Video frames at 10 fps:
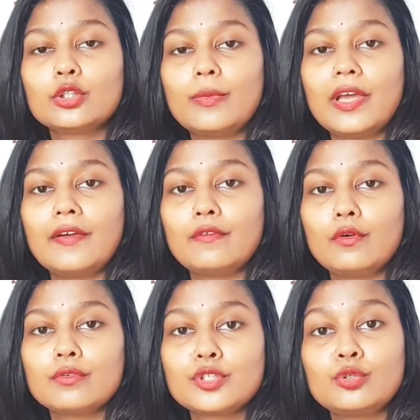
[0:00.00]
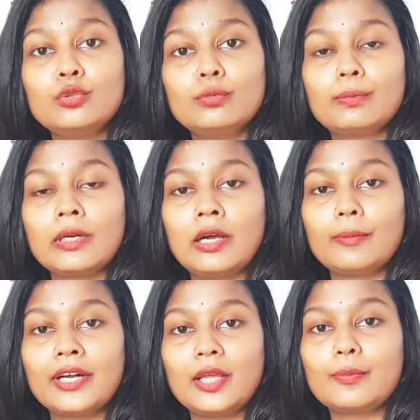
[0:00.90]
तो मैं वो जरूर
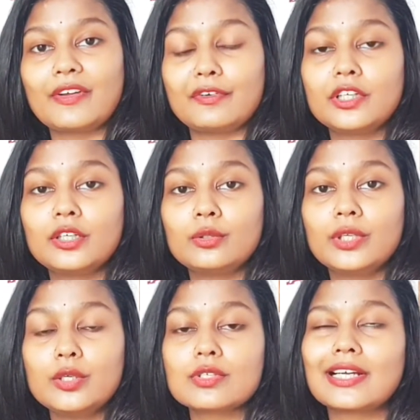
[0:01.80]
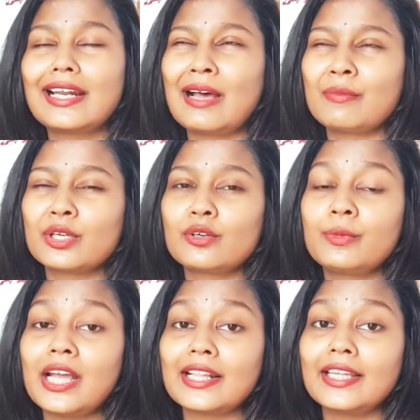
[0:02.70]
पढ़ना प्रेफर करूंगी उसका नाम मेरे को
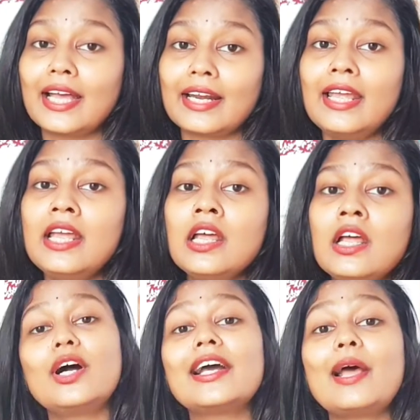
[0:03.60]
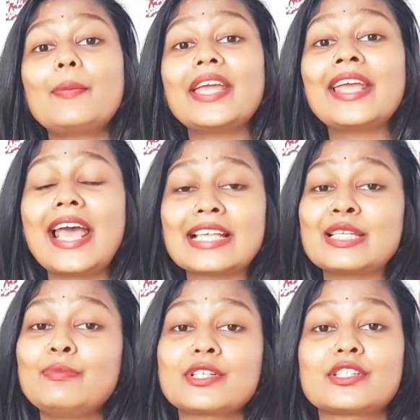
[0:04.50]
अभी याद नहीं आ रहा है तो अगर आप एक
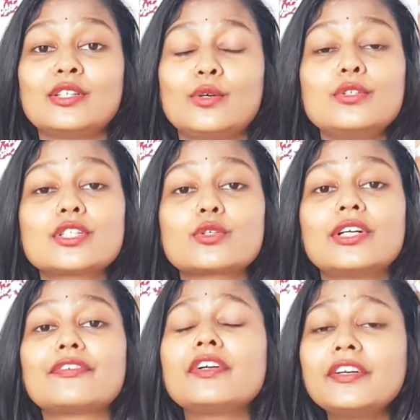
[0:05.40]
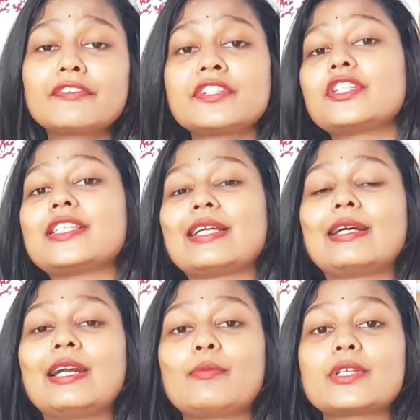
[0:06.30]
ऐसे पर्सन हो जिसको डिफरेंट डिफरेंट
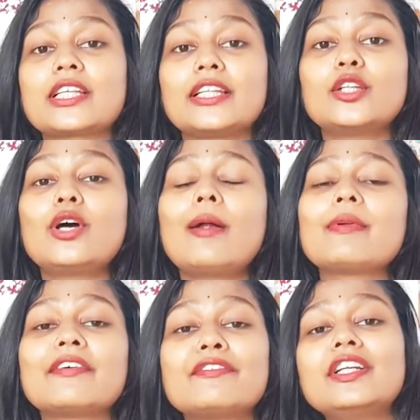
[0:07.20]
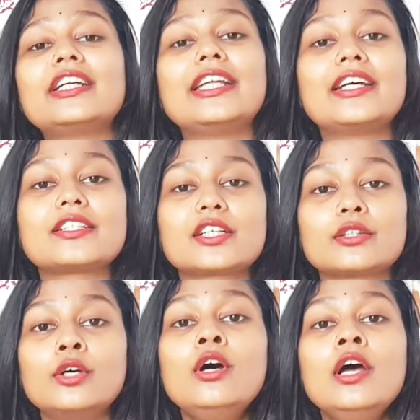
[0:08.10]
चीजें करना पसंद है तो आप डेफिनेटली कर
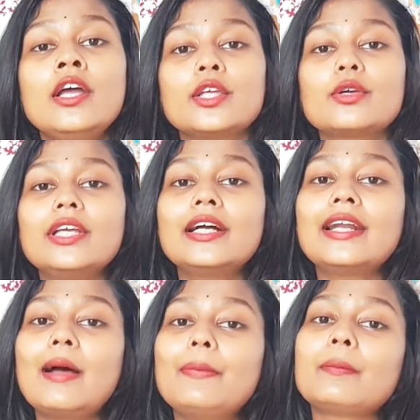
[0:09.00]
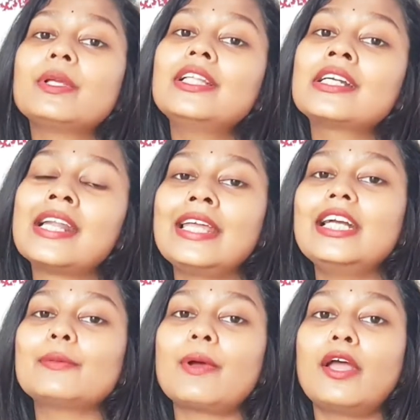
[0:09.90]
सकते हो क्योंकि अगर आप अभी तक
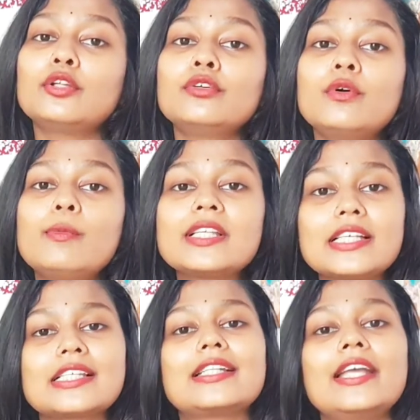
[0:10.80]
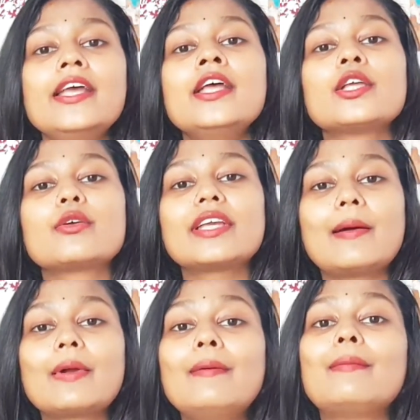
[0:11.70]
नहीं कर पाया तो वो बस इसलिए क्योंकि
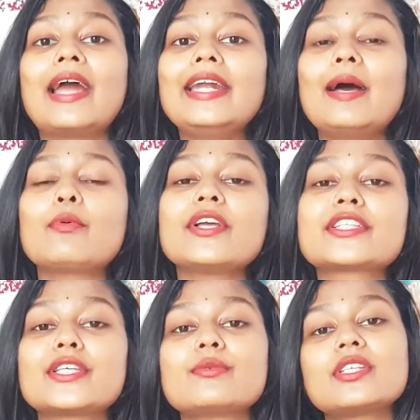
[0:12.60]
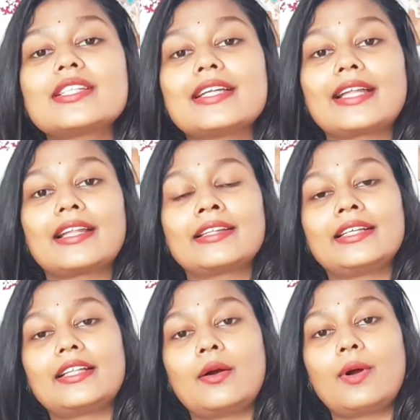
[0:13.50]
आपका माइंड आपको एक्सक्यूजेस दे,
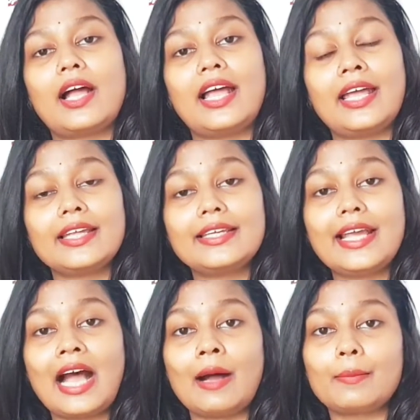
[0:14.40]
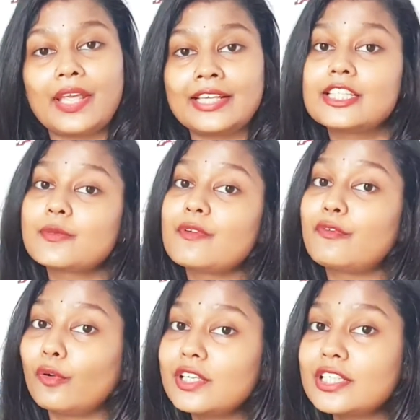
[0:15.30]
देता हुआ है कि आप एक चीज पे
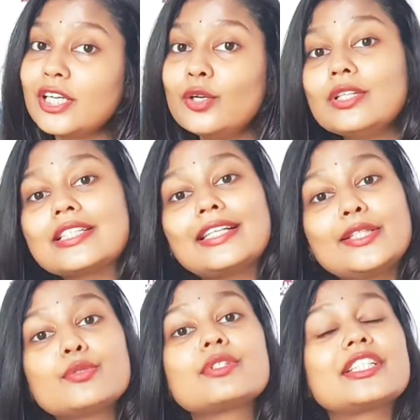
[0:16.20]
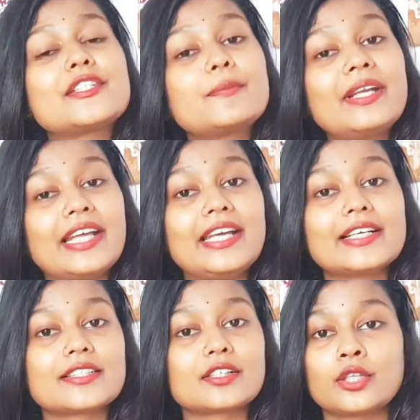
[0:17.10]
फोकस कर रहे हो इसलिए दूसरी चीज पे नहीं
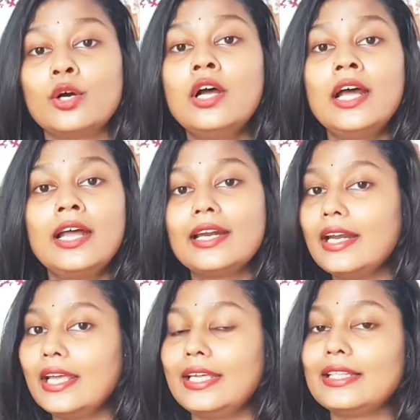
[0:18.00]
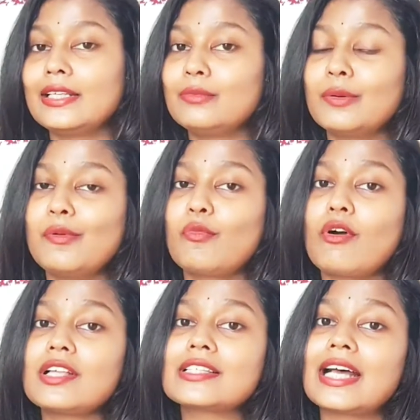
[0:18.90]
कर सकते हो नहीं दिन भर में
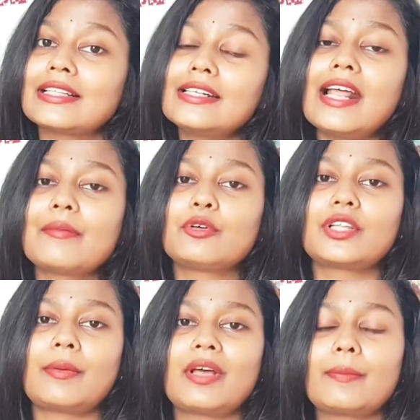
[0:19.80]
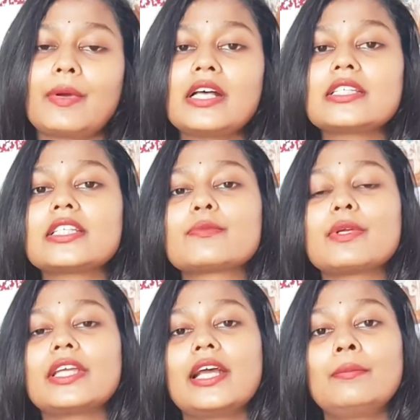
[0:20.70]
बहुत ज्यादा टाइम होता है हमारे पास
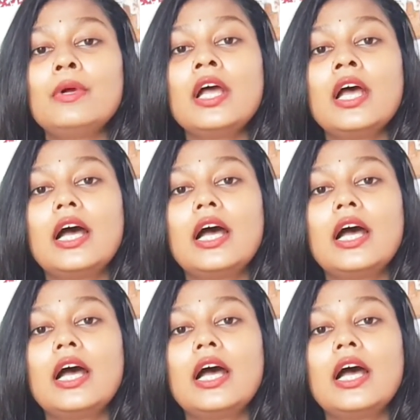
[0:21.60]
जिसमें कि हम